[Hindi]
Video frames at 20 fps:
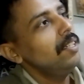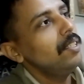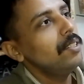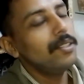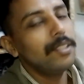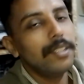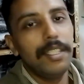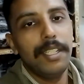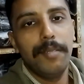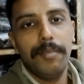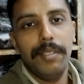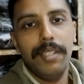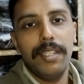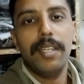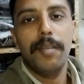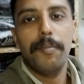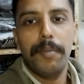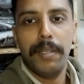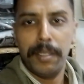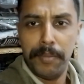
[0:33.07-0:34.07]
थोड़ी देर में
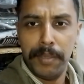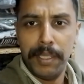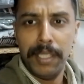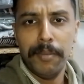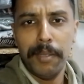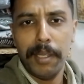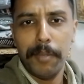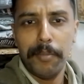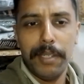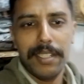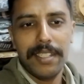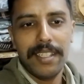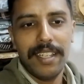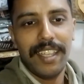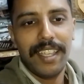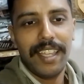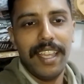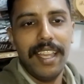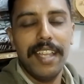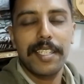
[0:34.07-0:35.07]
कपड़े भी हमारे पास आ
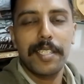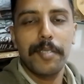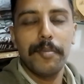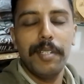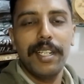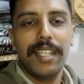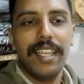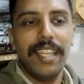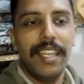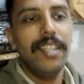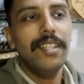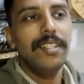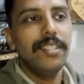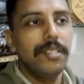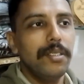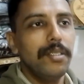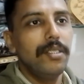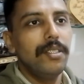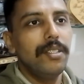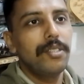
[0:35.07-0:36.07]
गए हैं एस के
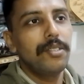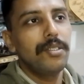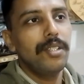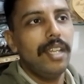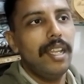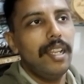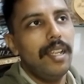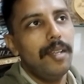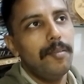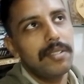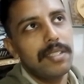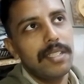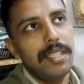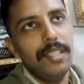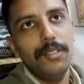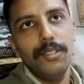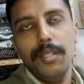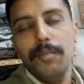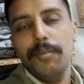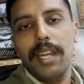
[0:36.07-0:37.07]
और जो है ना मज़ीद
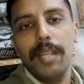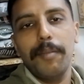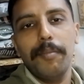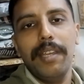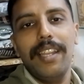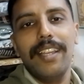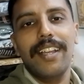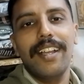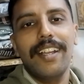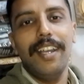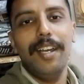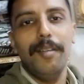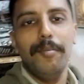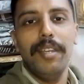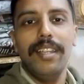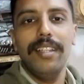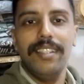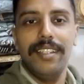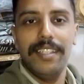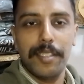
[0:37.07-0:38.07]
जो हमारा पहले का काम
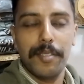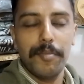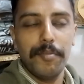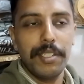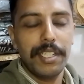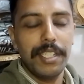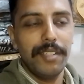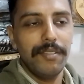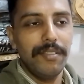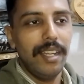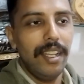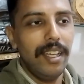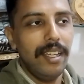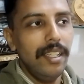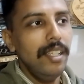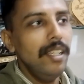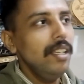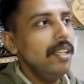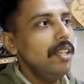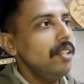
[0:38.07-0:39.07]
है लेज़र मशीन वाला
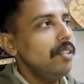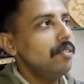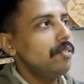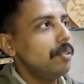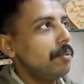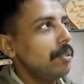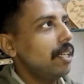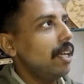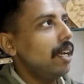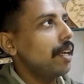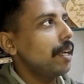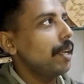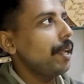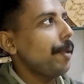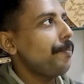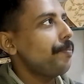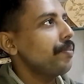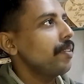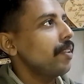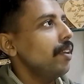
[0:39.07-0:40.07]
वो भी कर रहे हैं
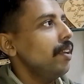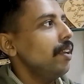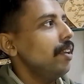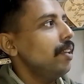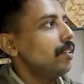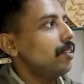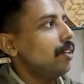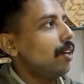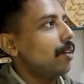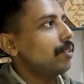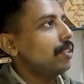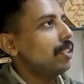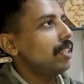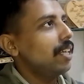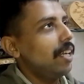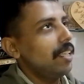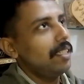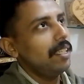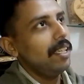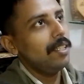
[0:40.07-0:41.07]
तो आपको
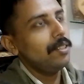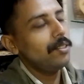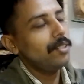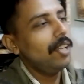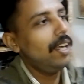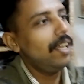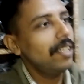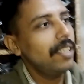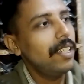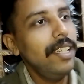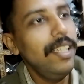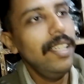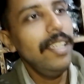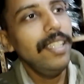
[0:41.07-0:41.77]
दिखाते हैं दुकान की